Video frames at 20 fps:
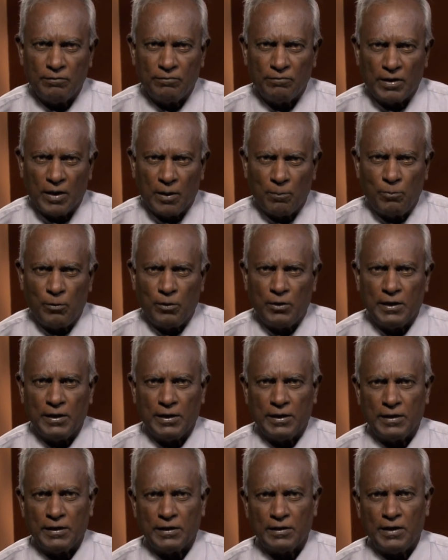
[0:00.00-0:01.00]
வரப்போகிற
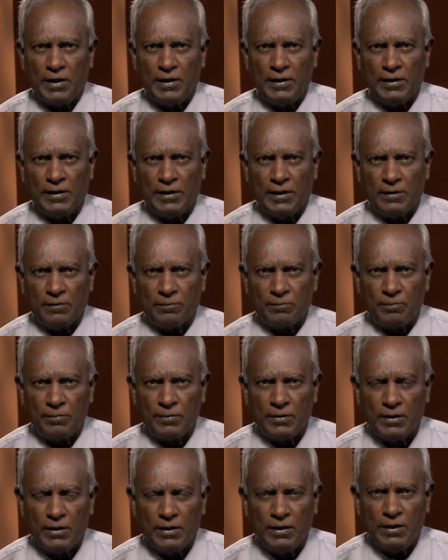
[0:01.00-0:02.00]
காரியங்களை
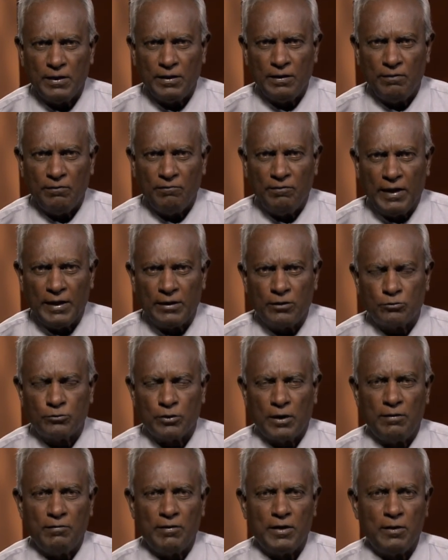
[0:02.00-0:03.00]
விலைக்கு
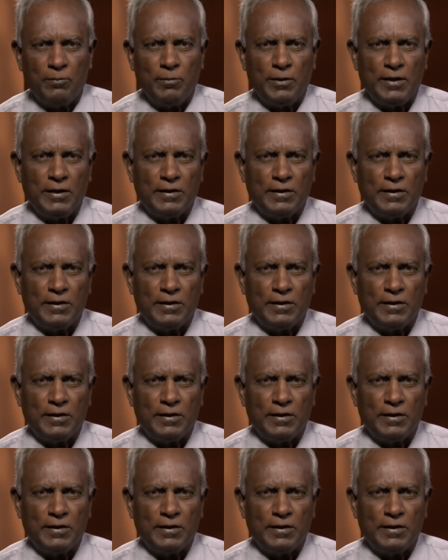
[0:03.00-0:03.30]
சொல்ல வேண்டும் என்று